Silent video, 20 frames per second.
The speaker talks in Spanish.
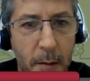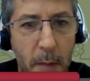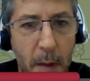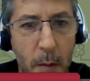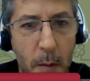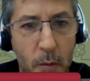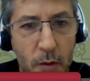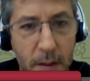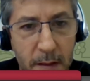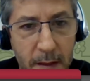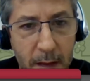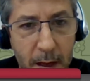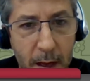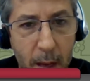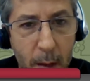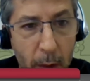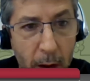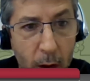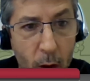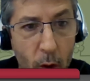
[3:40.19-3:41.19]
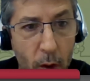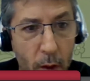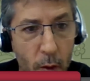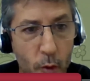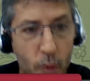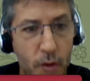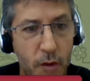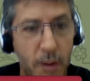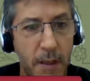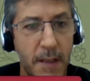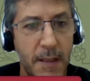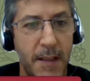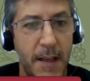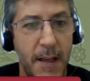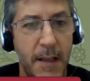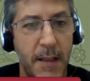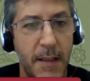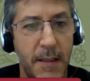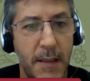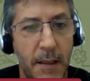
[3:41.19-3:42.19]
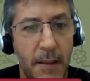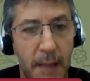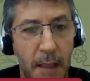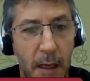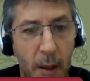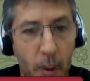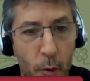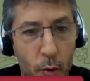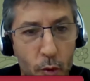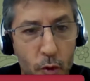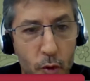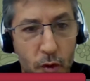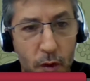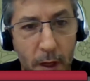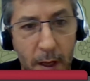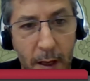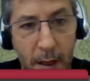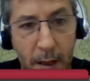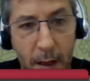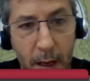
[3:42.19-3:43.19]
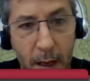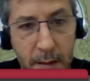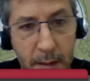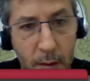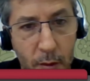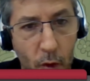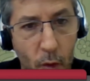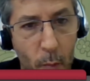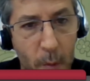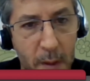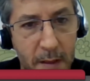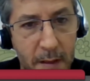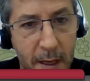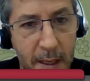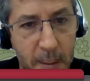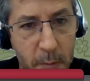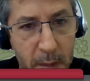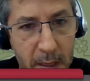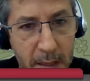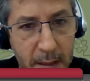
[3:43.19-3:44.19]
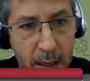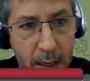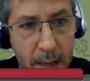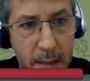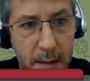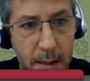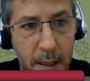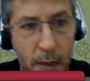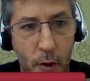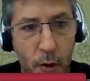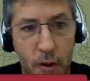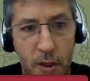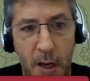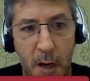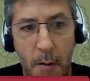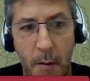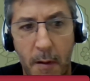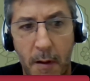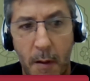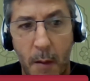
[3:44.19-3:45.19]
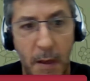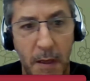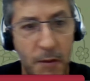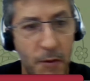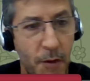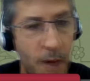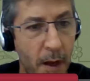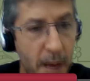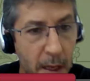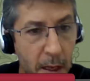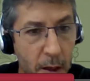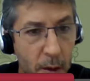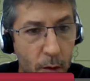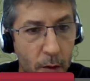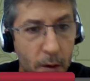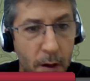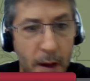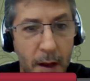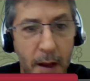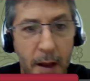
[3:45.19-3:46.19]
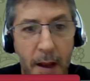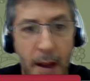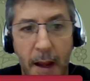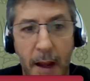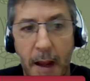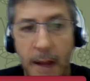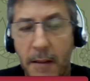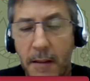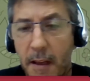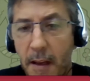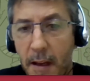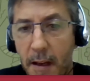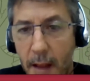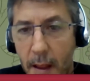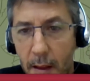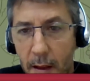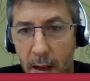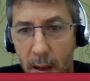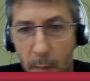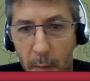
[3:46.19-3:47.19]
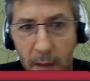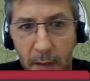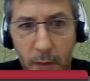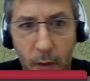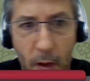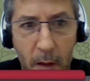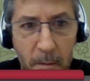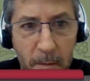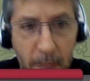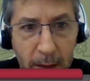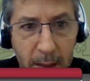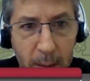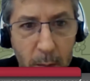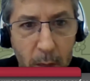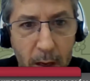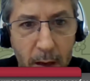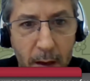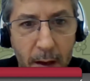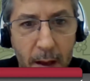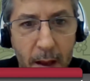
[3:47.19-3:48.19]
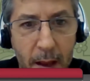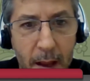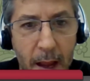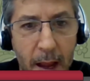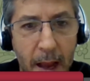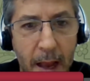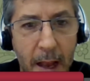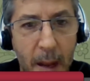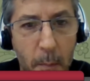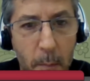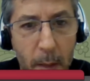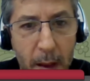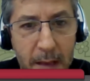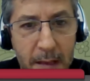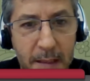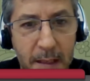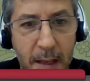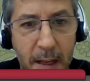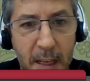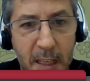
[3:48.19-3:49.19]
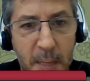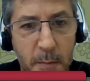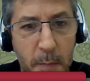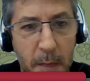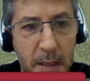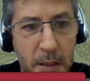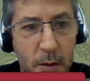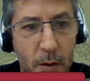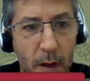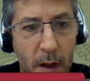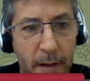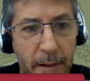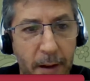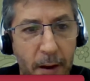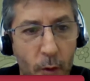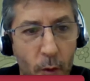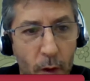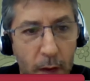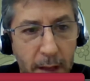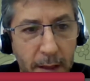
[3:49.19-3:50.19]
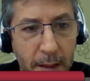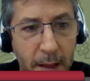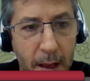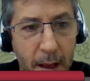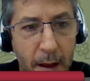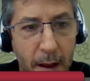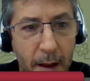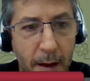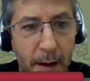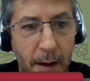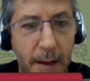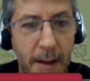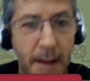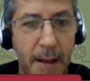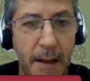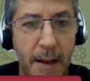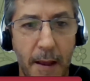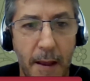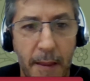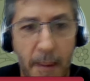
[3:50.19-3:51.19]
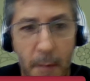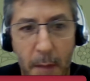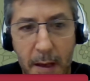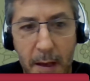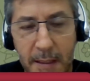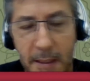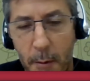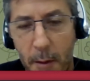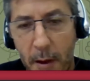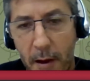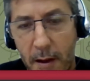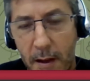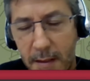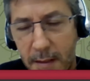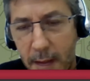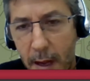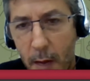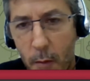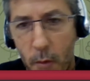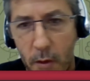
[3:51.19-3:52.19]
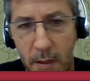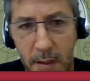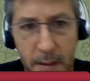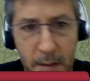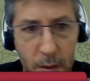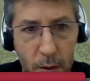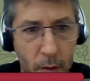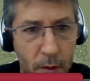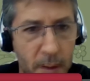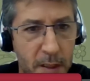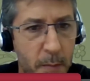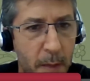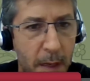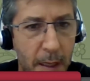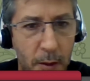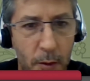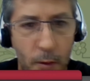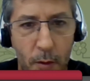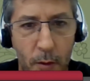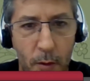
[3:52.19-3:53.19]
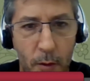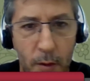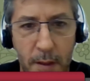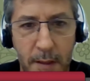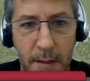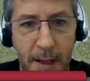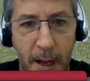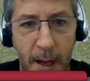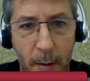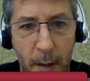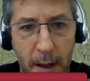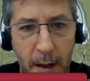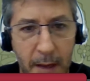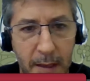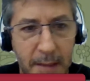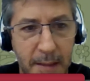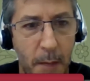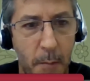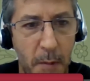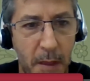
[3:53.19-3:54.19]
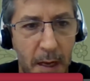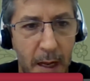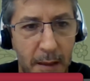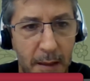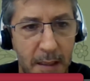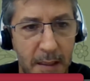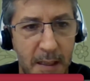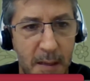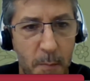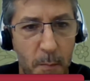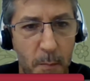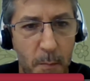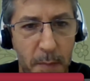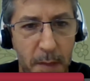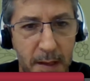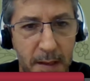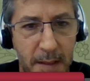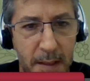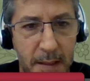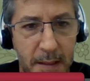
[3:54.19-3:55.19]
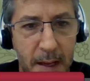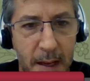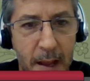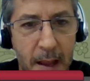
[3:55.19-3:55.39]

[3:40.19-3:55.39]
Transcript: vamos a hacer el apagado de luces en Santa Cruz, en el Centro Comercial Las Brisas, en Cochabamba, en la Plazuela Lincoln, en Trinidad, en la Plazuela Fátima en La Paz, en el espacio de la Recoleta, y además se van a realizar arborizaciones, maratones, caravanas, caminatas, limpiezas.